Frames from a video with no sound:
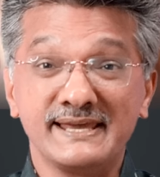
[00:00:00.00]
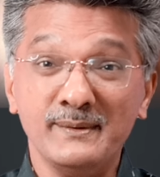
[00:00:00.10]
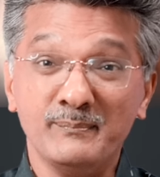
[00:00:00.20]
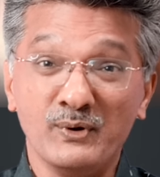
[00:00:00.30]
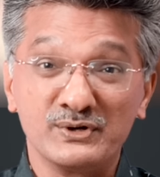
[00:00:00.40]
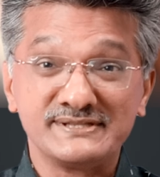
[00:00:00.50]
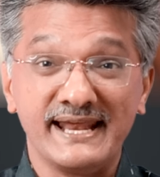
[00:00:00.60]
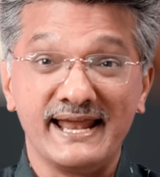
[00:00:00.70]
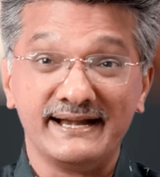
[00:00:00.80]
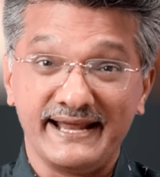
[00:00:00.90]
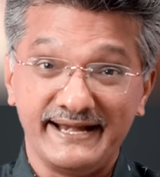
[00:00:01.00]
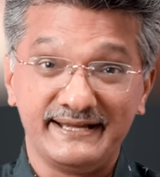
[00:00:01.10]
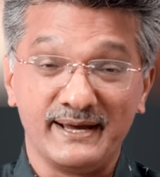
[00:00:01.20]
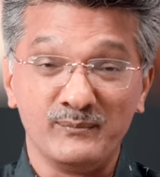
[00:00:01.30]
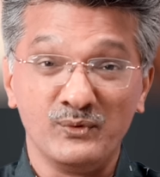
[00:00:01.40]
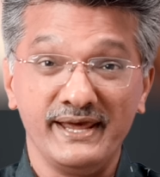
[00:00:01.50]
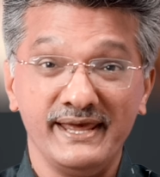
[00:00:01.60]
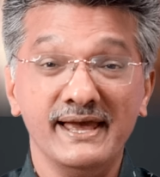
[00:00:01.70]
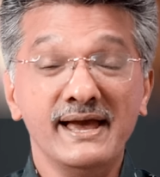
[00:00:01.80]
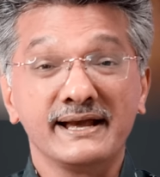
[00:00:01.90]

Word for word: ஸ்கின் போர்ஸையெல்லாம் டைட்டாக மூடி